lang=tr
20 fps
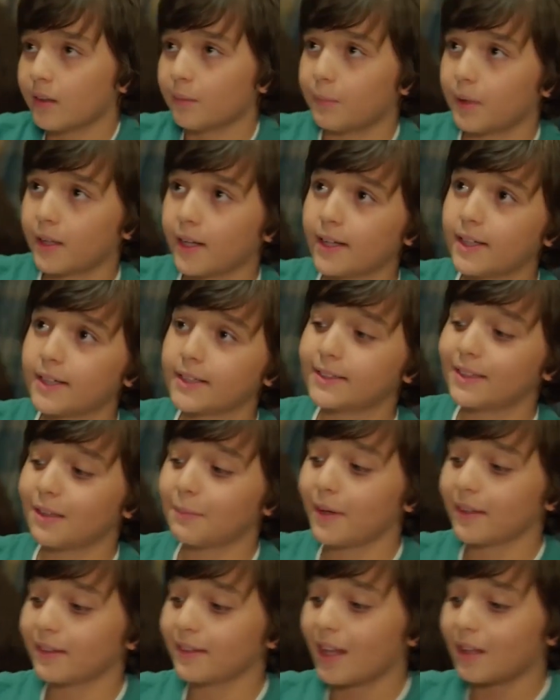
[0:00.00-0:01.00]
Ben en iyisi
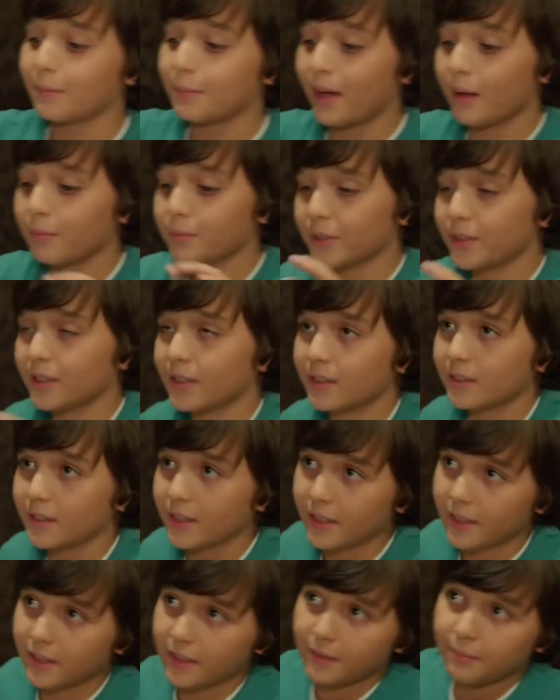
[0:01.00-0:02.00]
emekli albay amcanın yanına
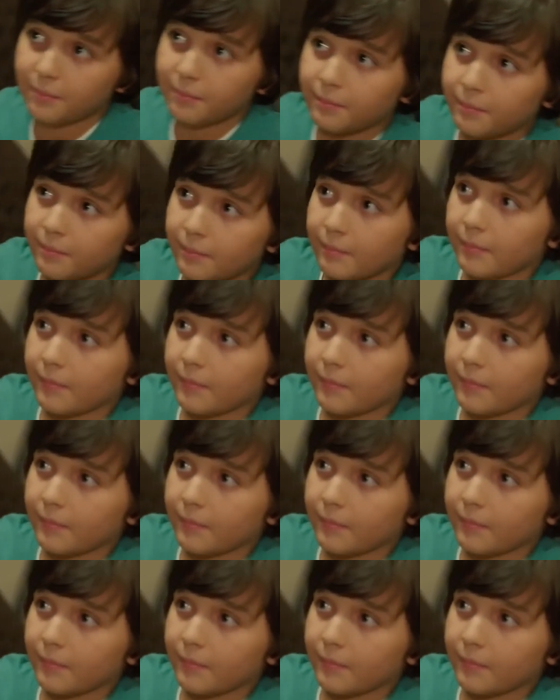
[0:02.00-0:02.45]
gideyim. Hmm.